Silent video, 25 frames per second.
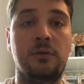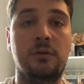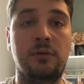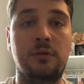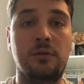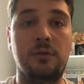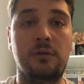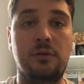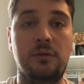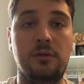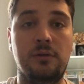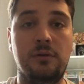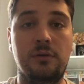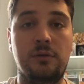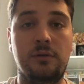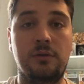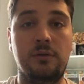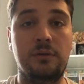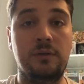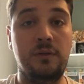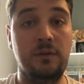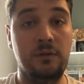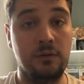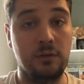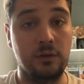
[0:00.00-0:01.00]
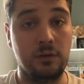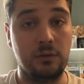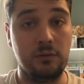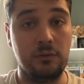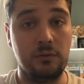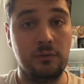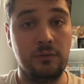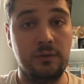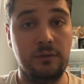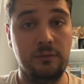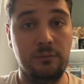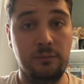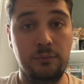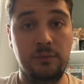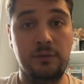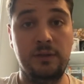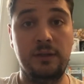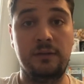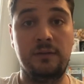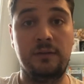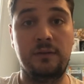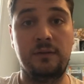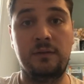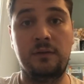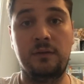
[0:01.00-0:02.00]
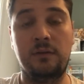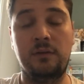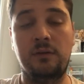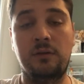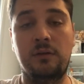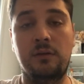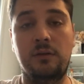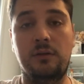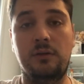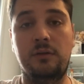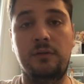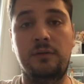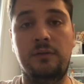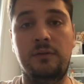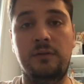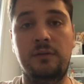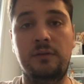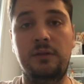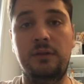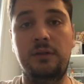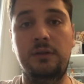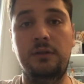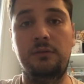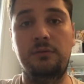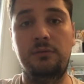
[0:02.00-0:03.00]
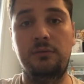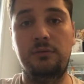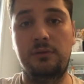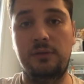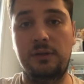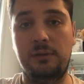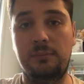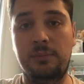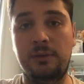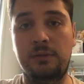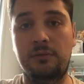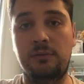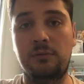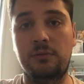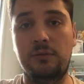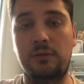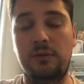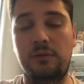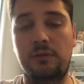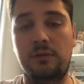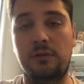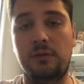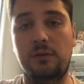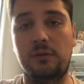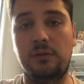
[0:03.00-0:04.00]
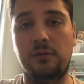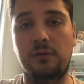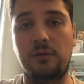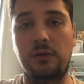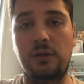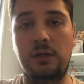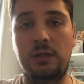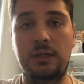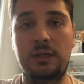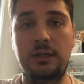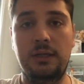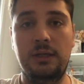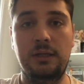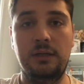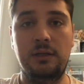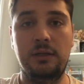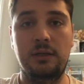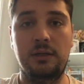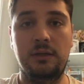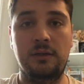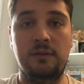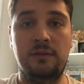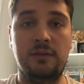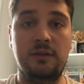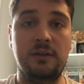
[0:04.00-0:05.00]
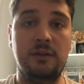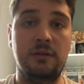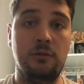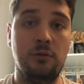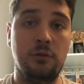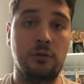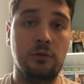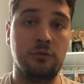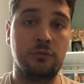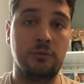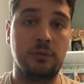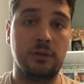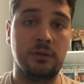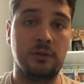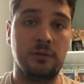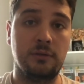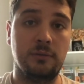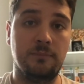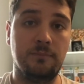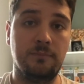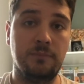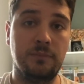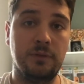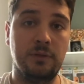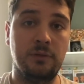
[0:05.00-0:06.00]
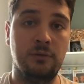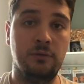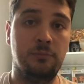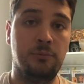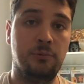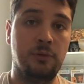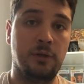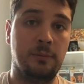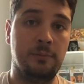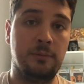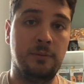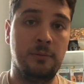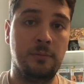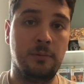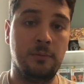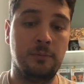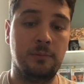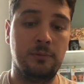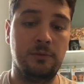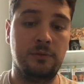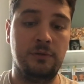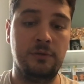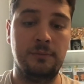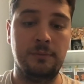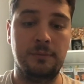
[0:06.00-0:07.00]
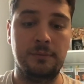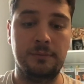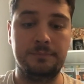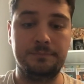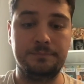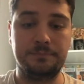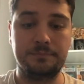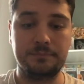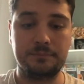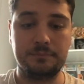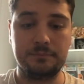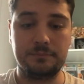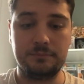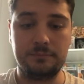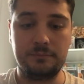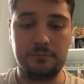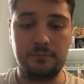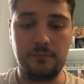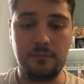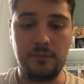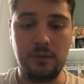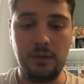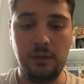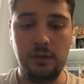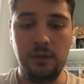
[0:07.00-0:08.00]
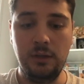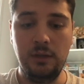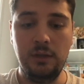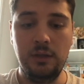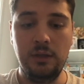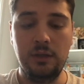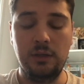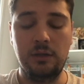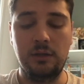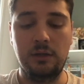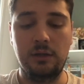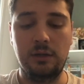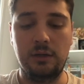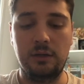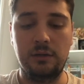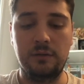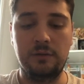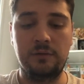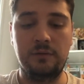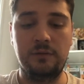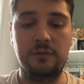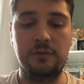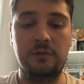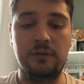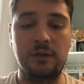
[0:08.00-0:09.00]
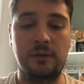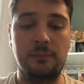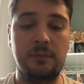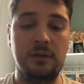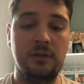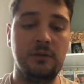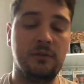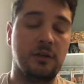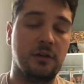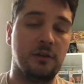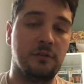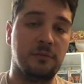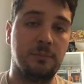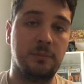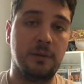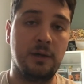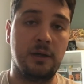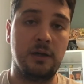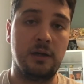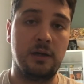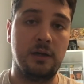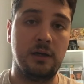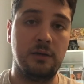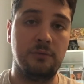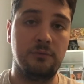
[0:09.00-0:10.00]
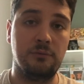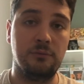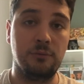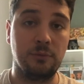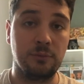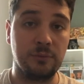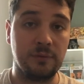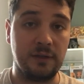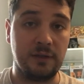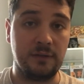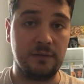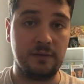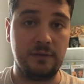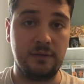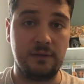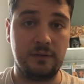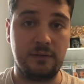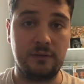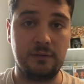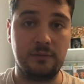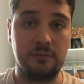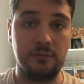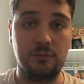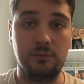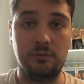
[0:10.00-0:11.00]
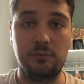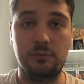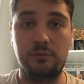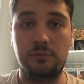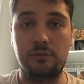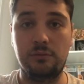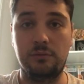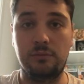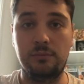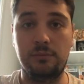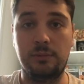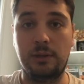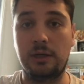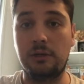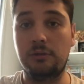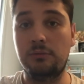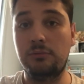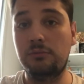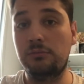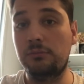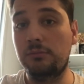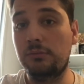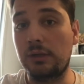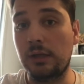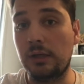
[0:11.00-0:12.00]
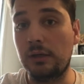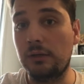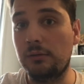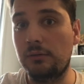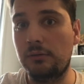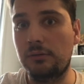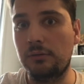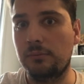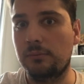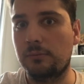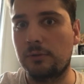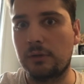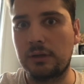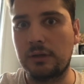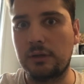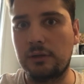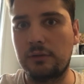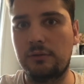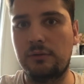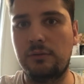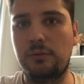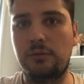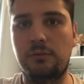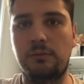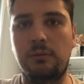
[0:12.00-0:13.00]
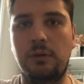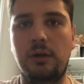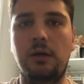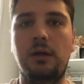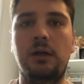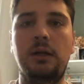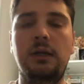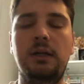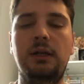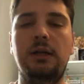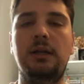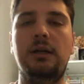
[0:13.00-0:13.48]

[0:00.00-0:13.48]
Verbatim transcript: euh, Discord si vous y êtes. Euh, si vous n'êtes pas sur Discord, essayez de le rejoindre le plus rapidement possible. Euh, si jamais j'arrive pas à vous contacter, donc par quelques moyens que ce soit,